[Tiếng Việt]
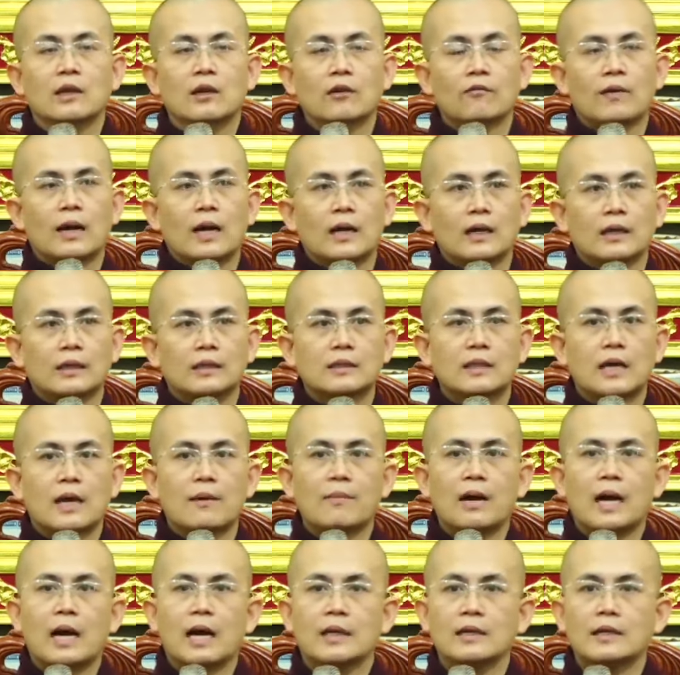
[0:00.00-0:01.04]
và cái tham
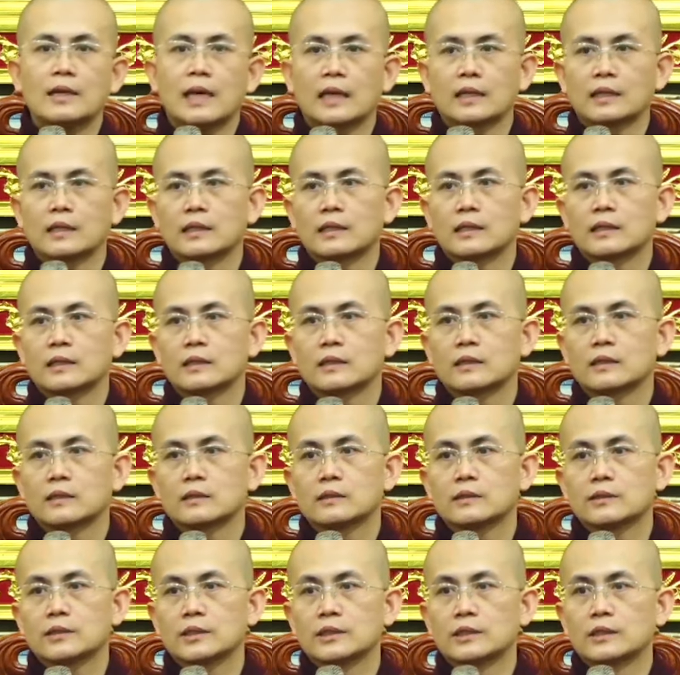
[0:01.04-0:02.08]
ái này
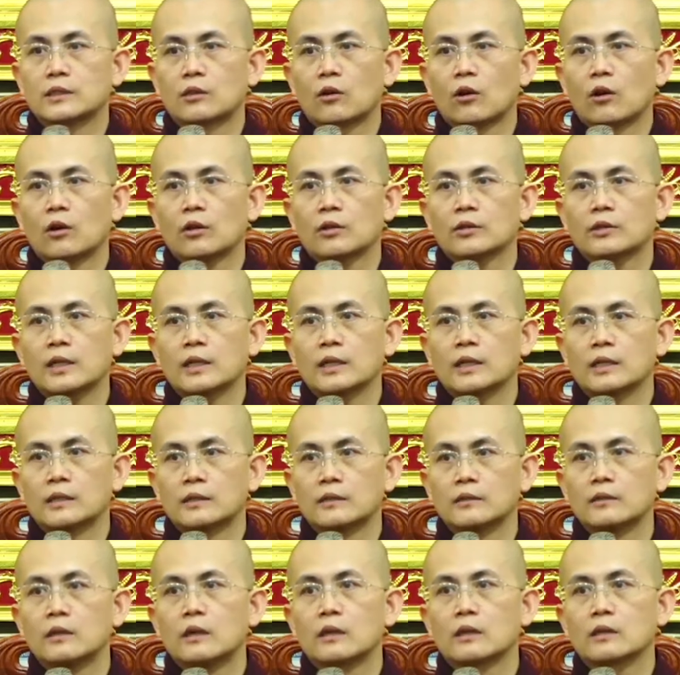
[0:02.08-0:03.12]
chỉ có thể
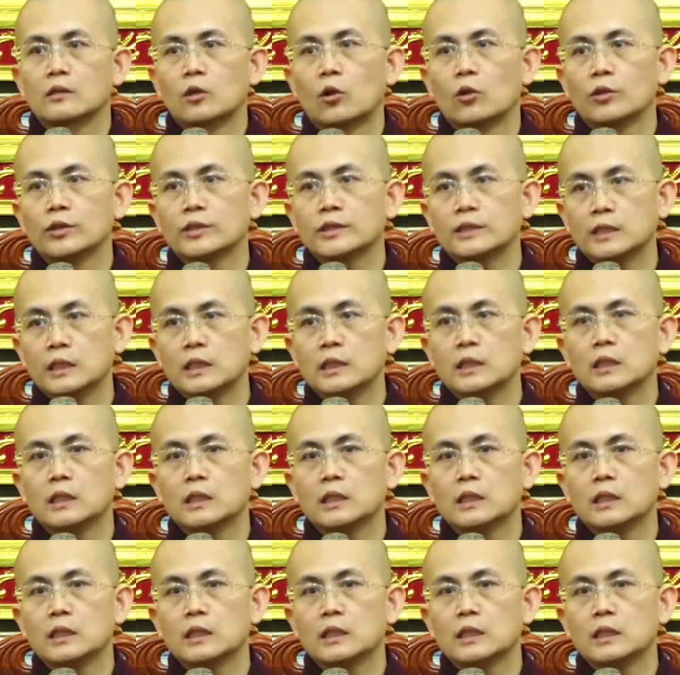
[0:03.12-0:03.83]
được đối trị